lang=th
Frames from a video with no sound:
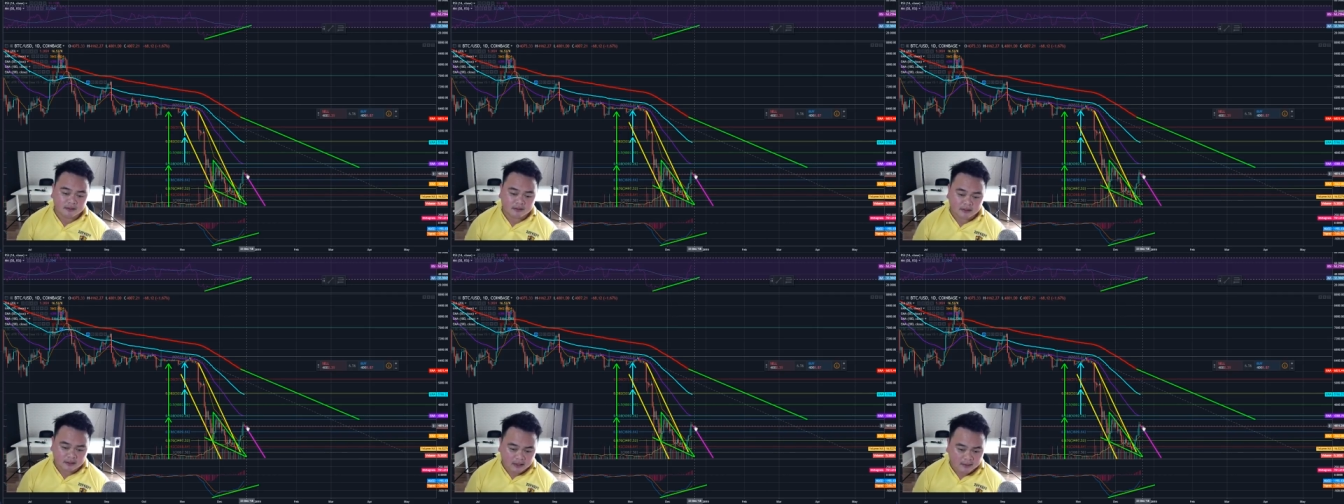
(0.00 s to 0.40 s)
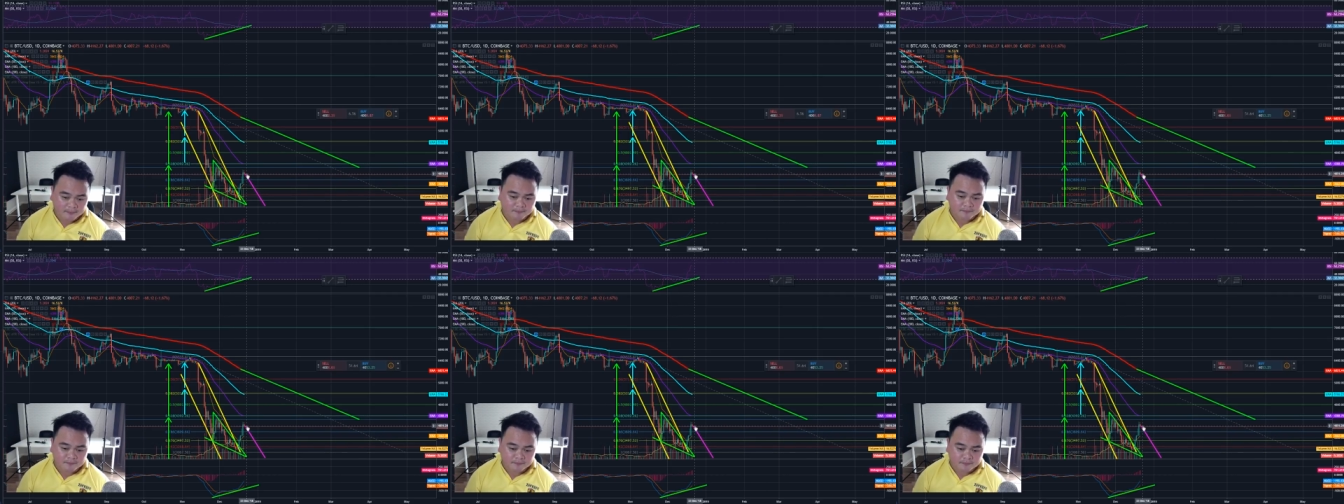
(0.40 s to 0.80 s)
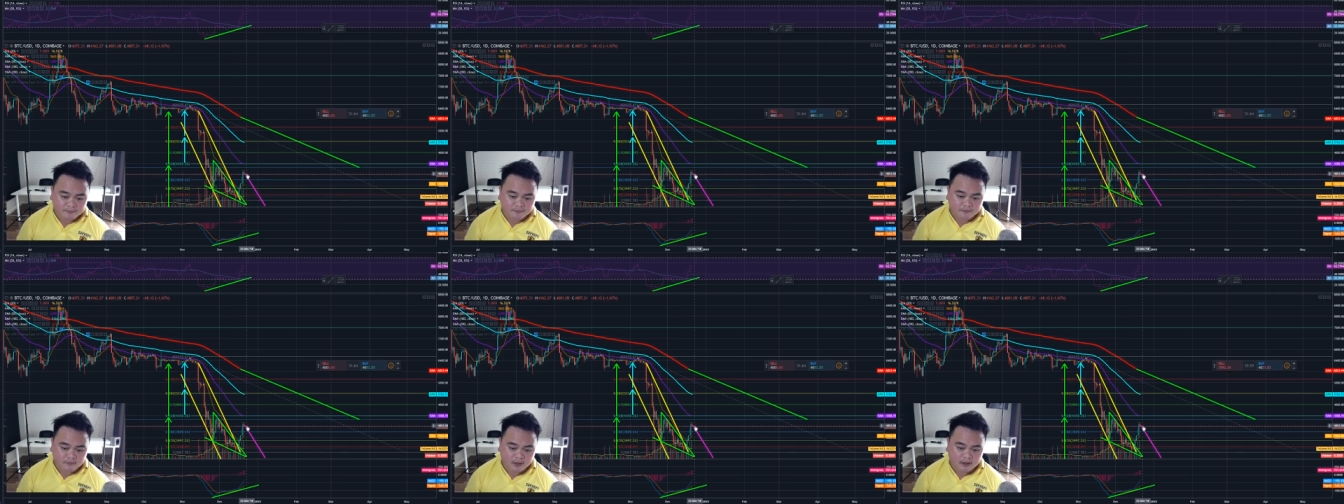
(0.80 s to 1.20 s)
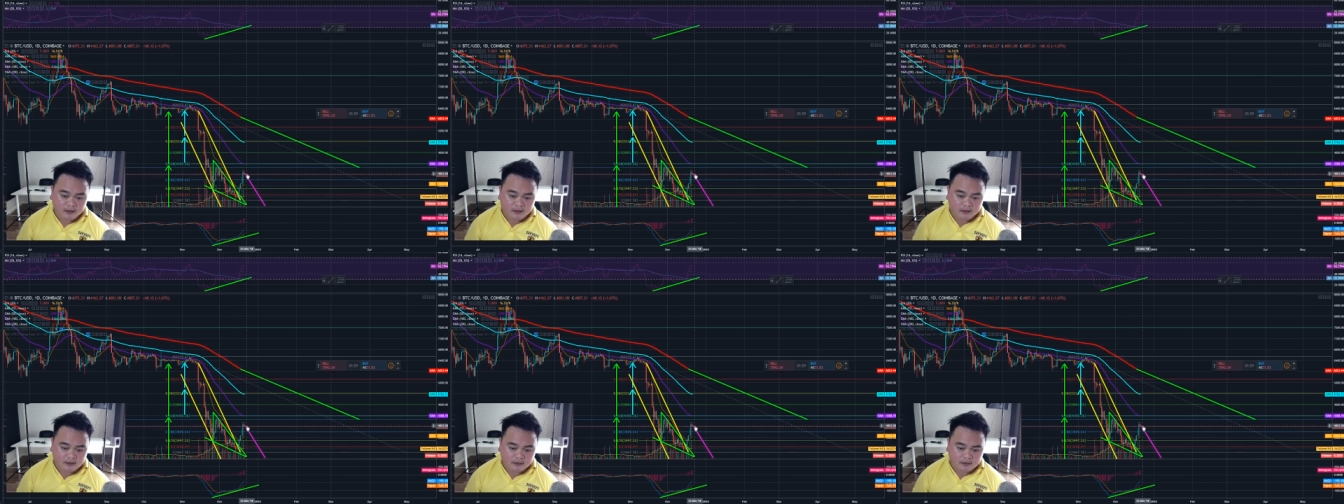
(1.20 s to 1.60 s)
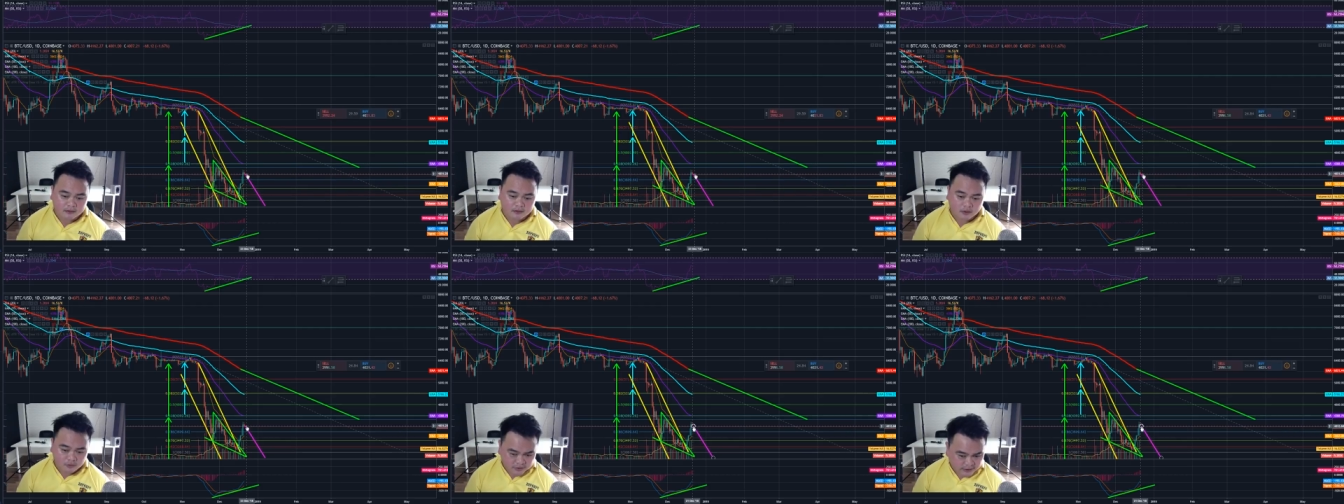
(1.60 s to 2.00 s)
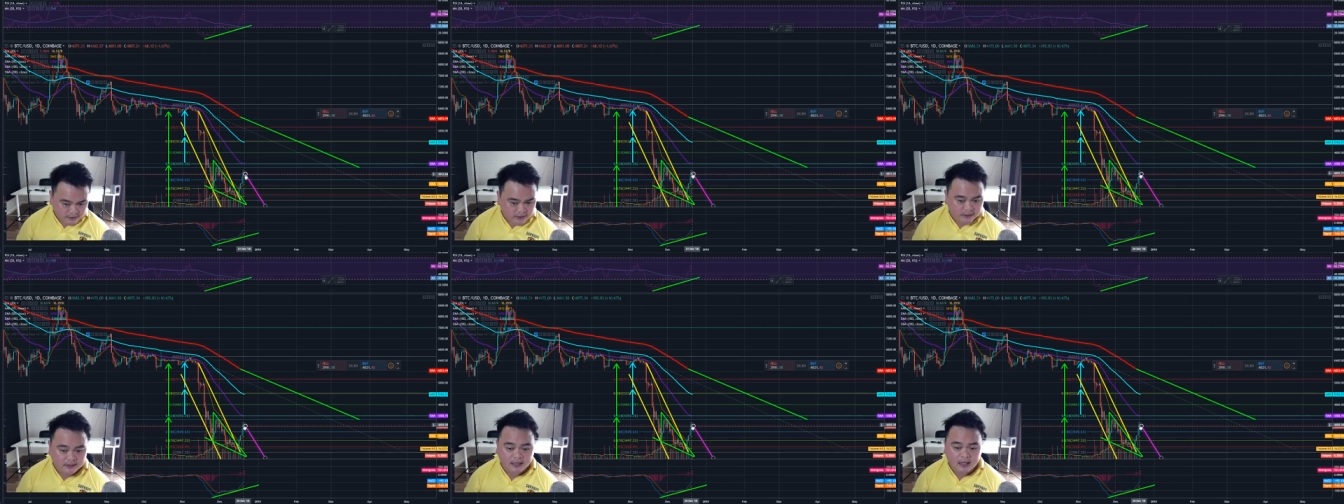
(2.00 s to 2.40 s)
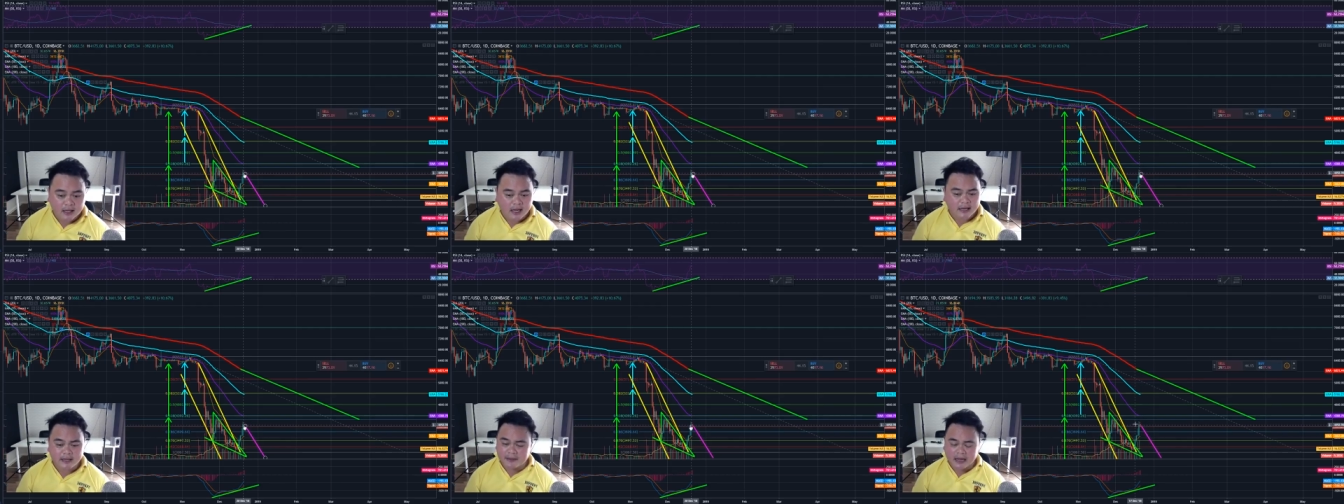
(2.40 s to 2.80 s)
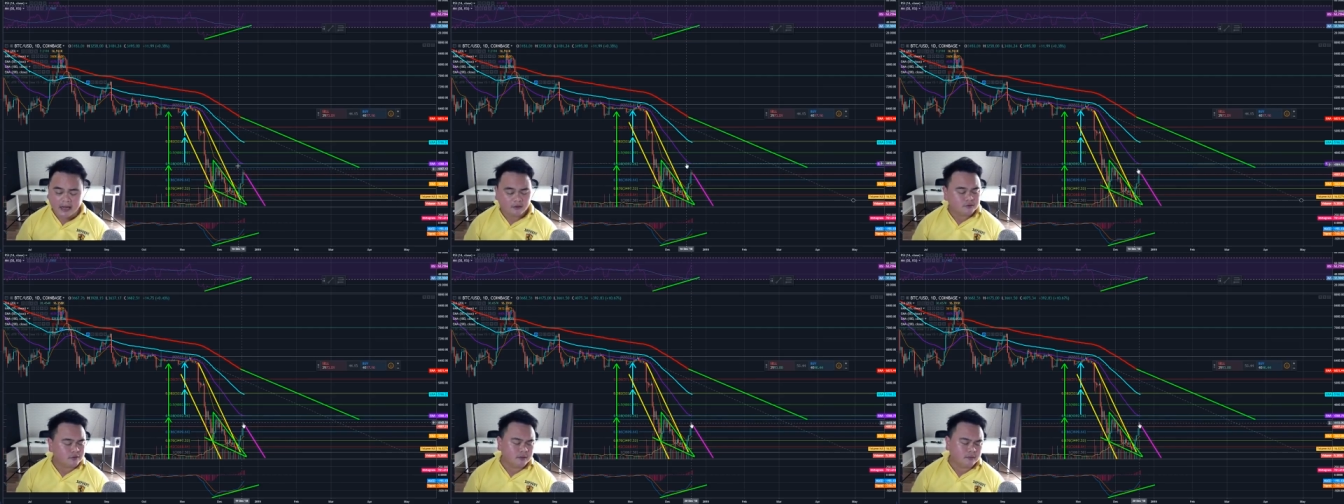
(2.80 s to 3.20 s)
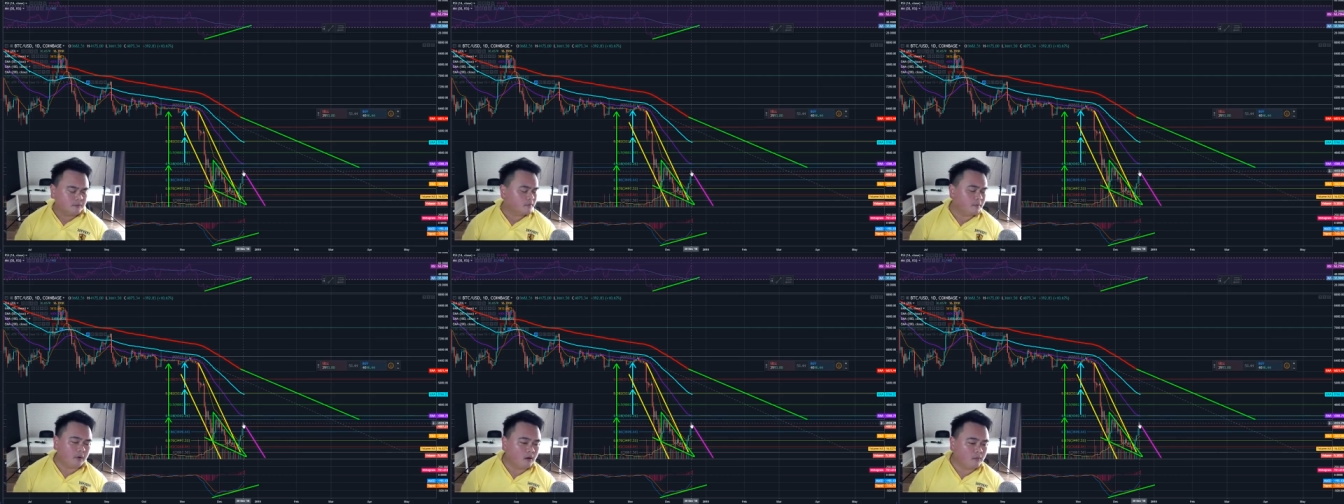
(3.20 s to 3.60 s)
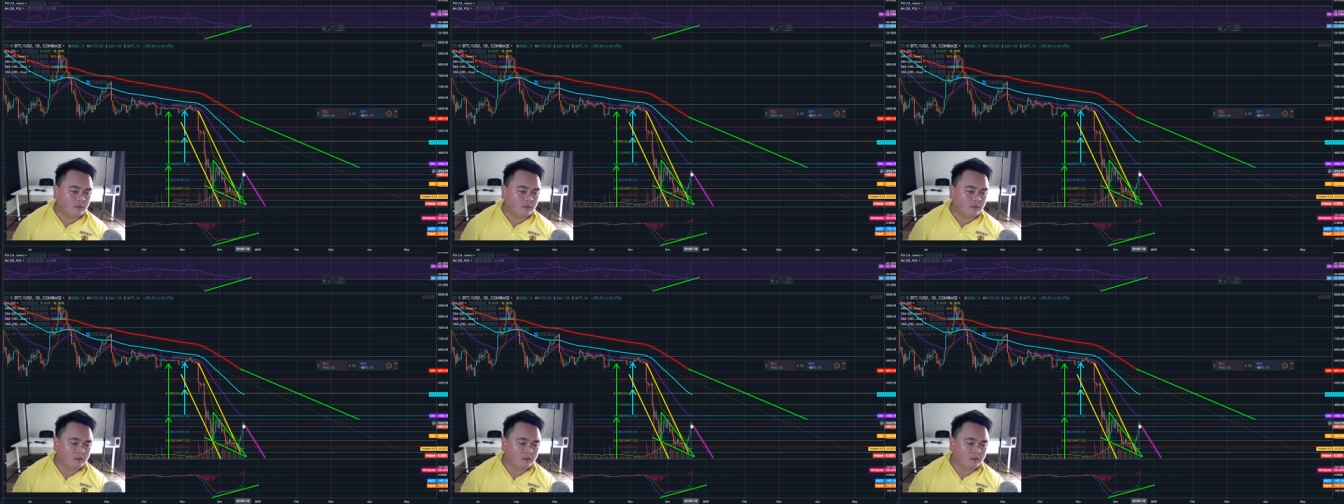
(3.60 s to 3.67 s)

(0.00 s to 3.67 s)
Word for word: นะครับนะก็ดูจะตึงแล้วใครจะมาเข้าช่วงนี้ผมว่า